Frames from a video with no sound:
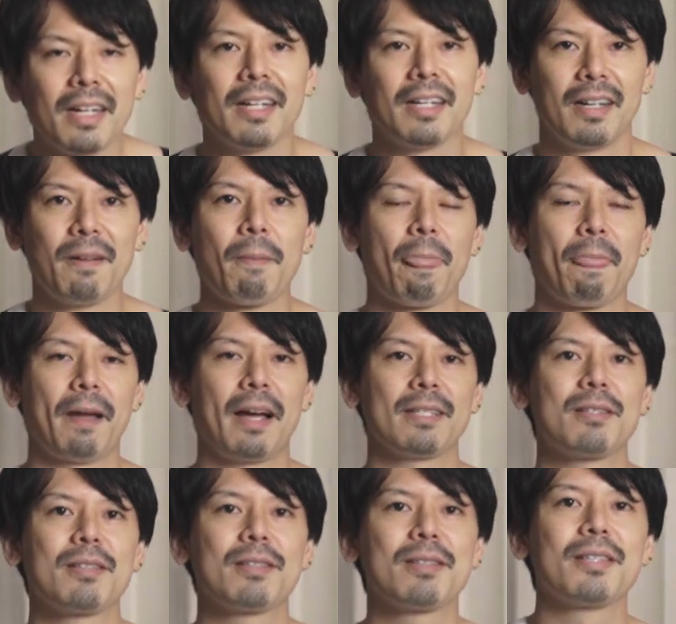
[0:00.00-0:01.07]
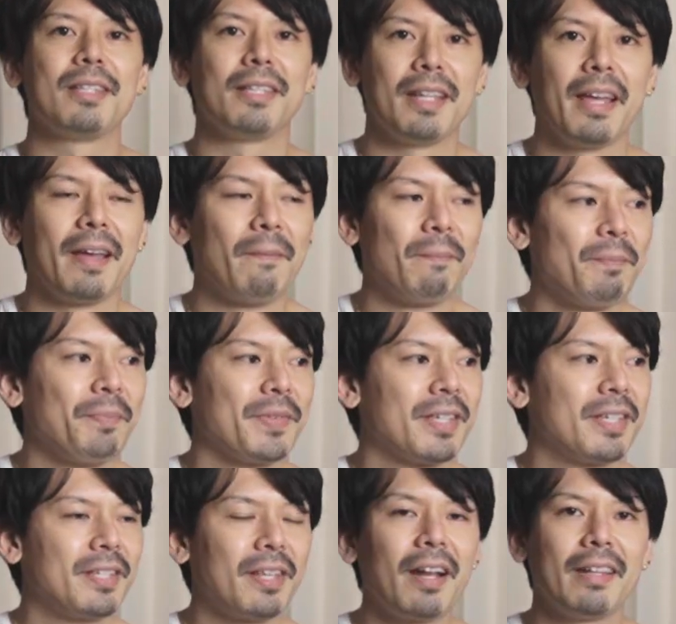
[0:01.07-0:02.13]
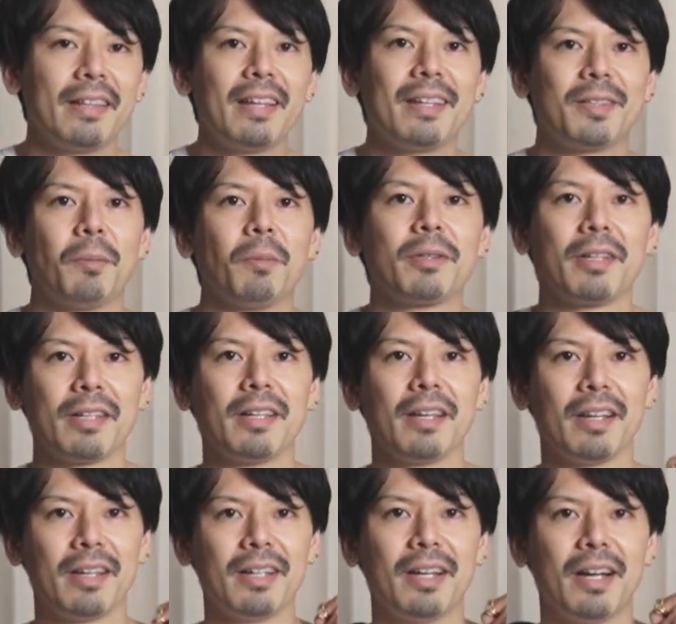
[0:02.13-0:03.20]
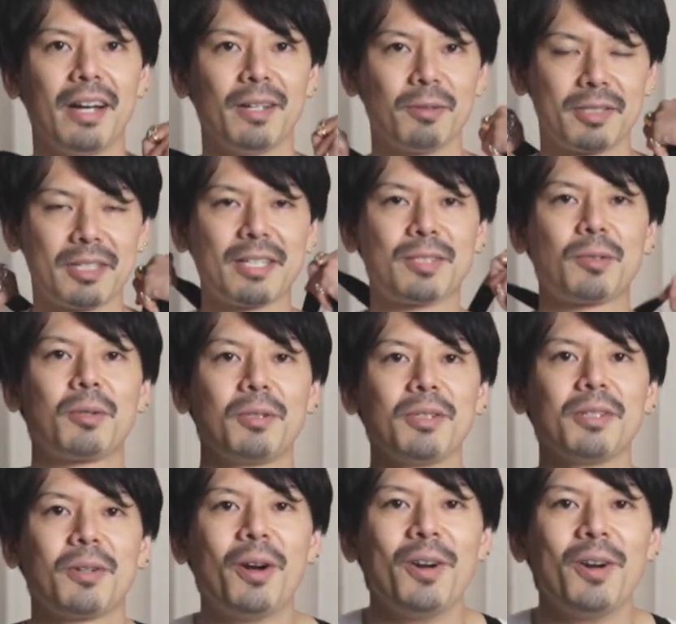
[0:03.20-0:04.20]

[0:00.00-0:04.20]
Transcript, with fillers: はい、暑すぎて着てらんねえって思ったんで、あの早速